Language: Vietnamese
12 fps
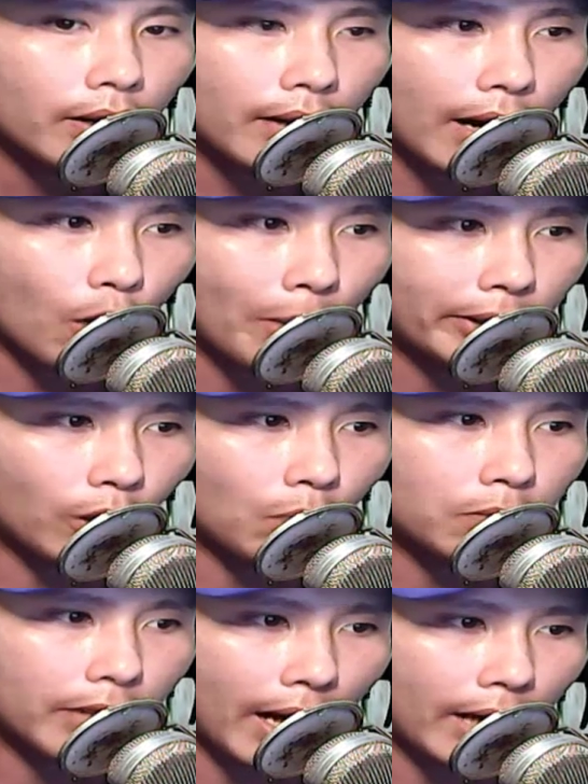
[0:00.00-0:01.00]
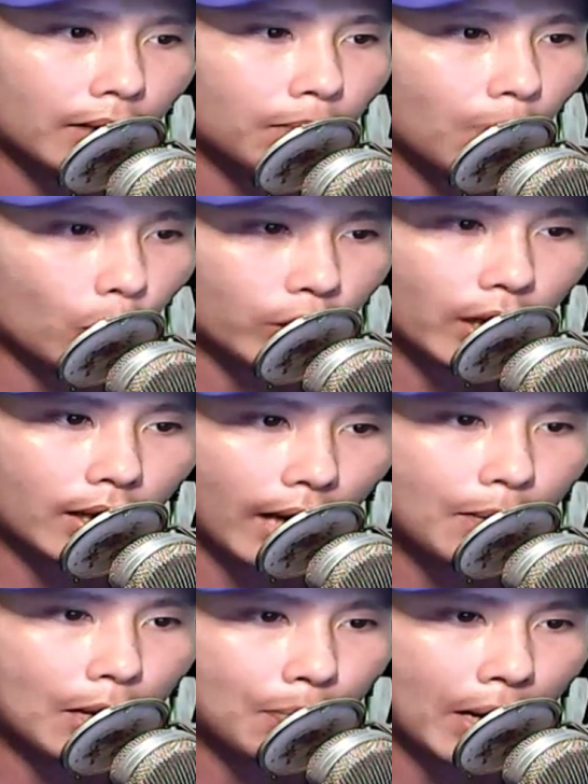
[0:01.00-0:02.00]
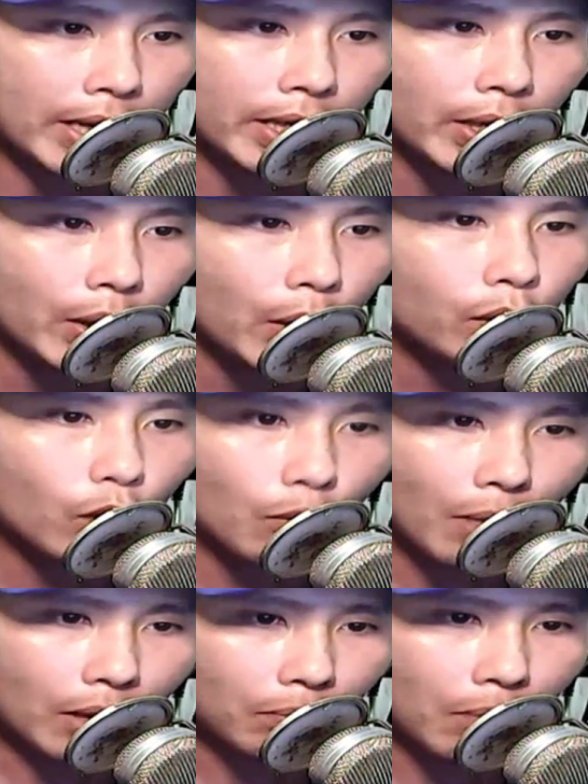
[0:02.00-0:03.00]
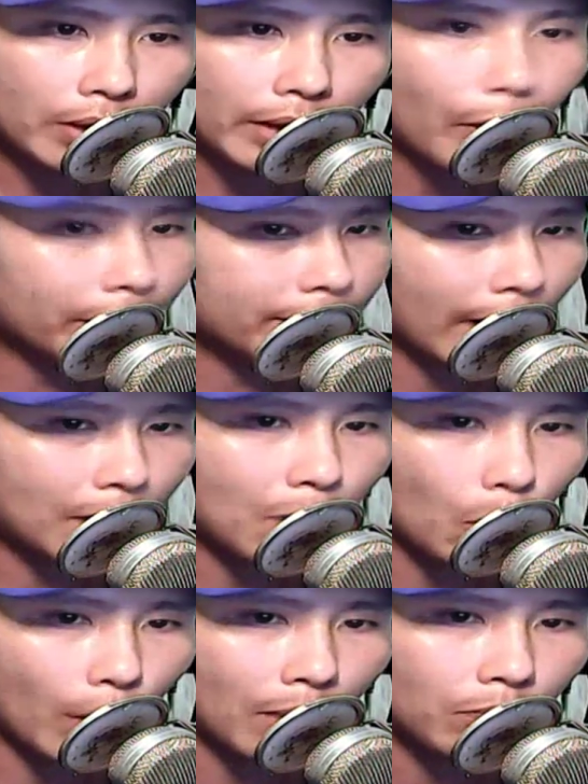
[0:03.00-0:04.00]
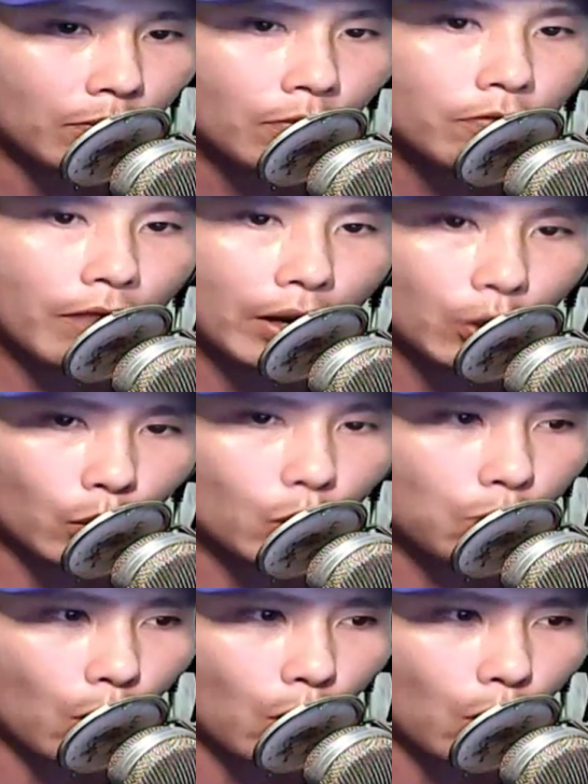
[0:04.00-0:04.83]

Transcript: Nàng có mái tóc dài màu xanh lá bay bay đôi mắt mang theo ánh sáng màu lam và nỗi u